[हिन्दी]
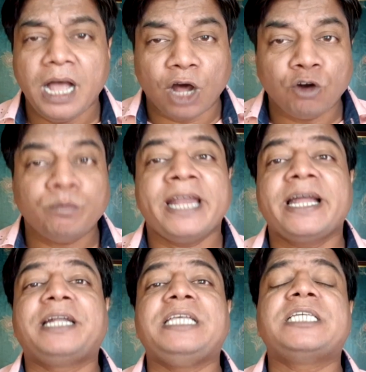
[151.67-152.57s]
हनुमान का
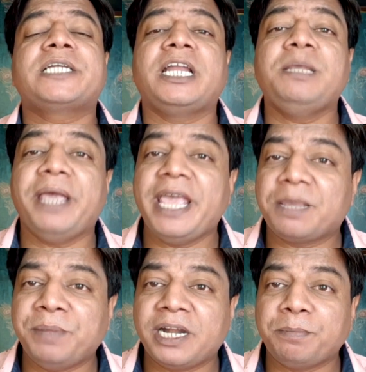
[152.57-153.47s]
टीजर करीब एक
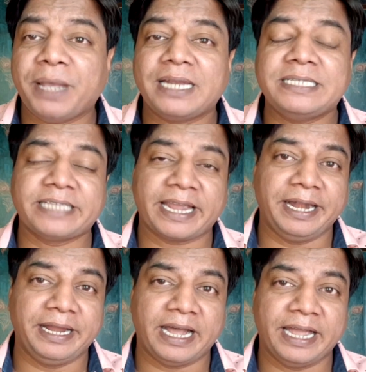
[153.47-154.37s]
मिनट बयालीस
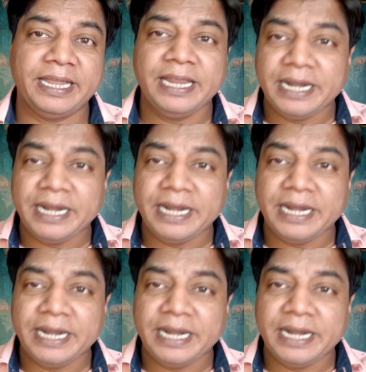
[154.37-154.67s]
सेकेंड का है